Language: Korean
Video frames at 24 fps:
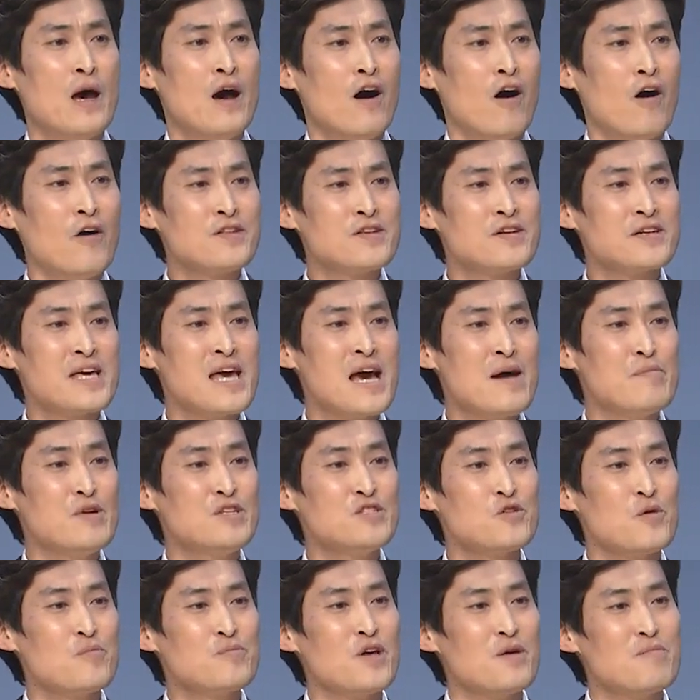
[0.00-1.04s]
어떻게 하면
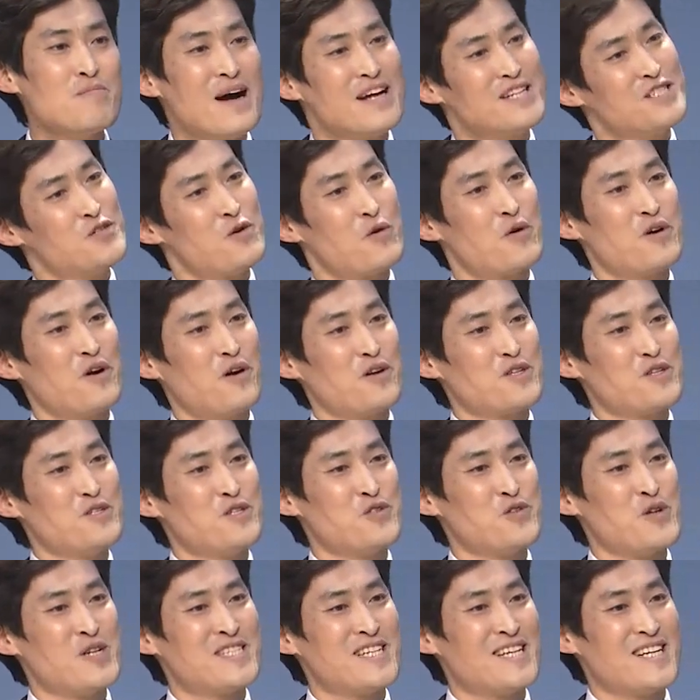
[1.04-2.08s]
좀 더 만족을 얻을
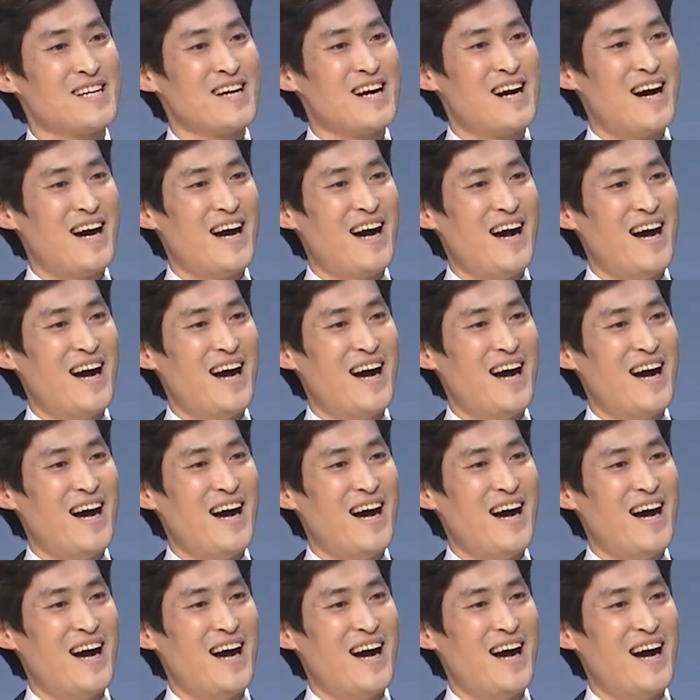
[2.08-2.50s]
수 있을까?